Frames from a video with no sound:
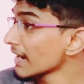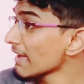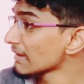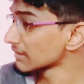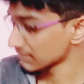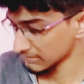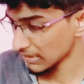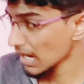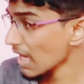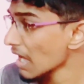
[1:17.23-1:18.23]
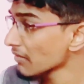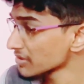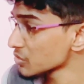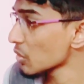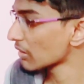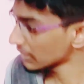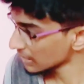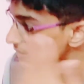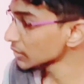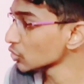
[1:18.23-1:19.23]
டேய் இந்தாடா வச்சுக்கோ
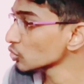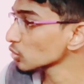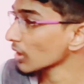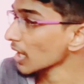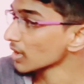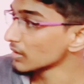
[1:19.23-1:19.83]
நீயே தின்னு